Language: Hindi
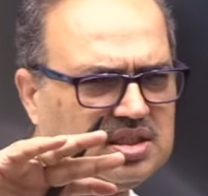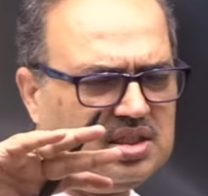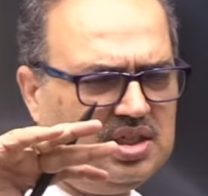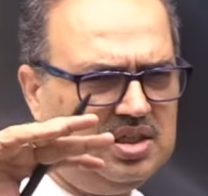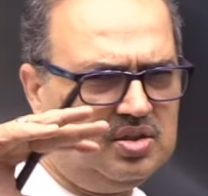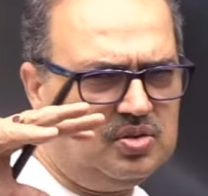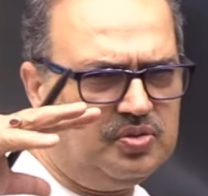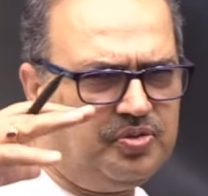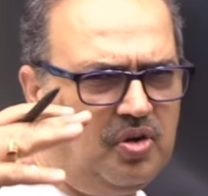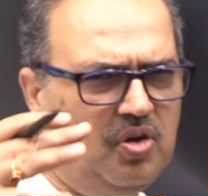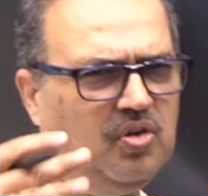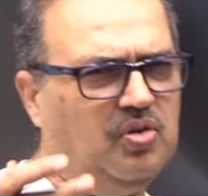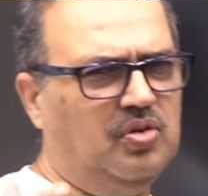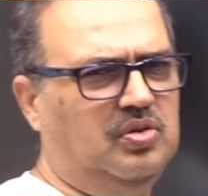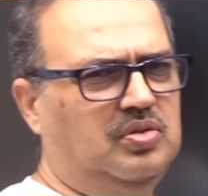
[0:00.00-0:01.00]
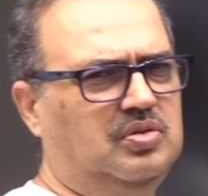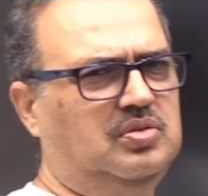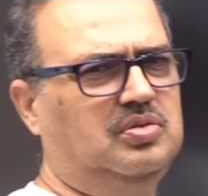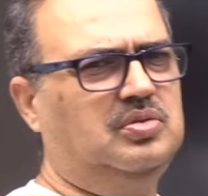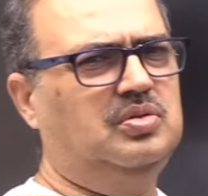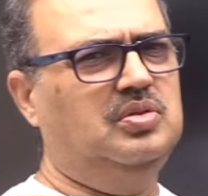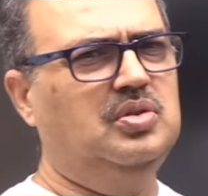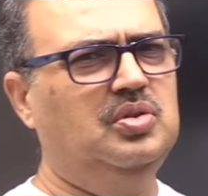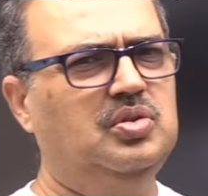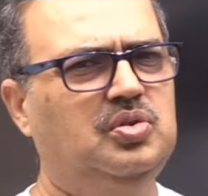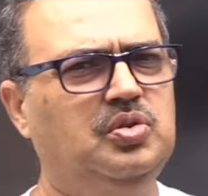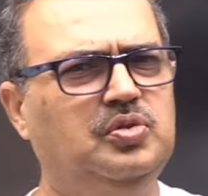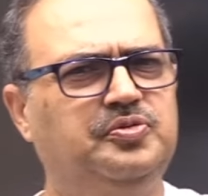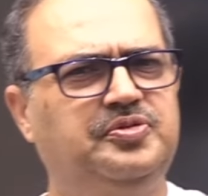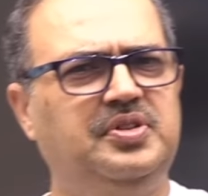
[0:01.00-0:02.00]
थ्री इंटू फोर
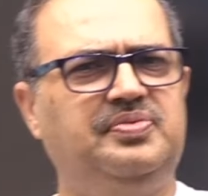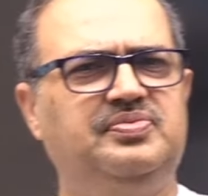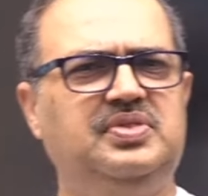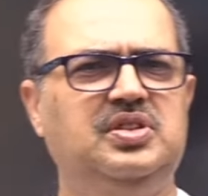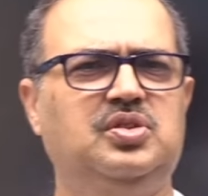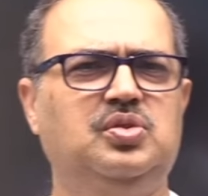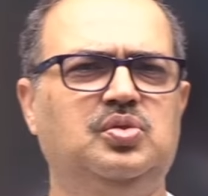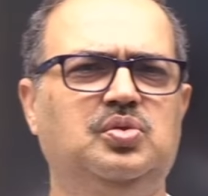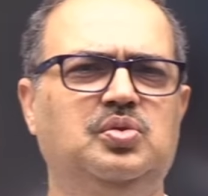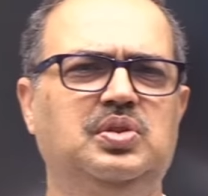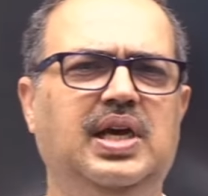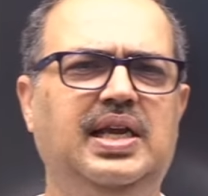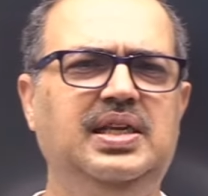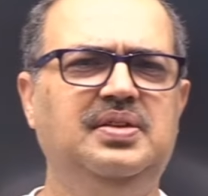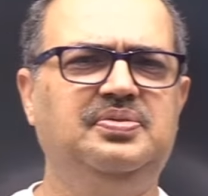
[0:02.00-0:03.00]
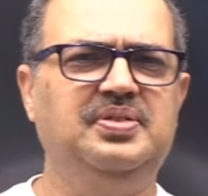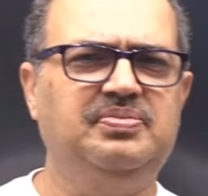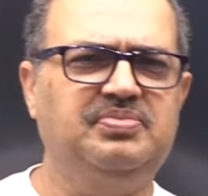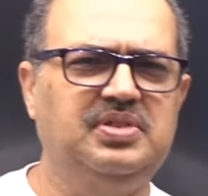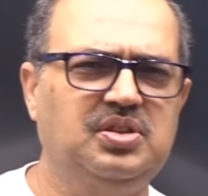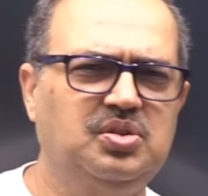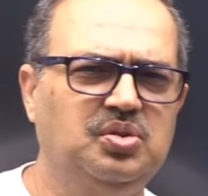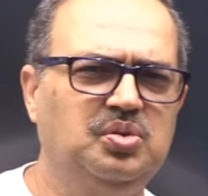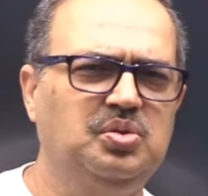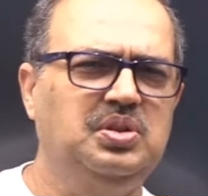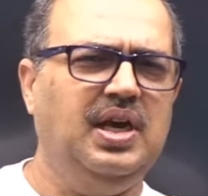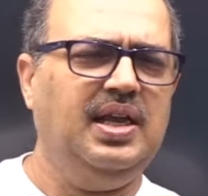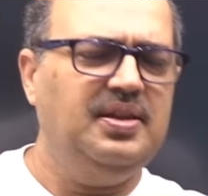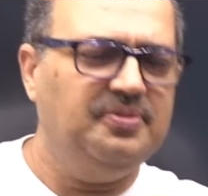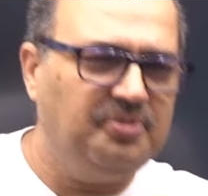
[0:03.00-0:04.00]
टू फिफ्टी टू यानी 52
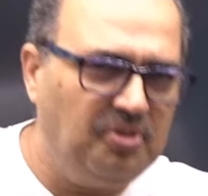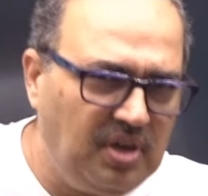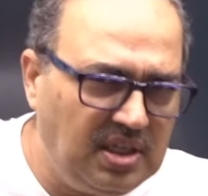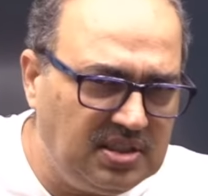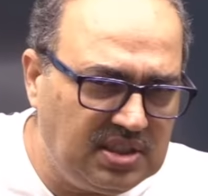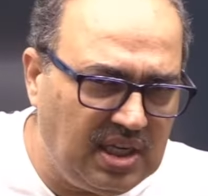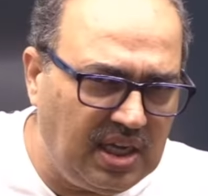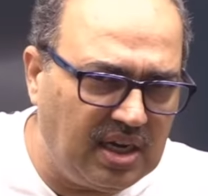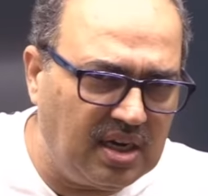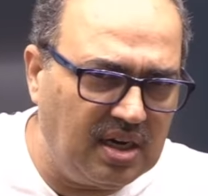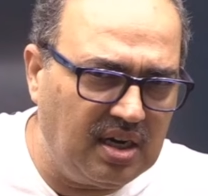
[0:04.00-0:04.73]
यानी फोर आंसर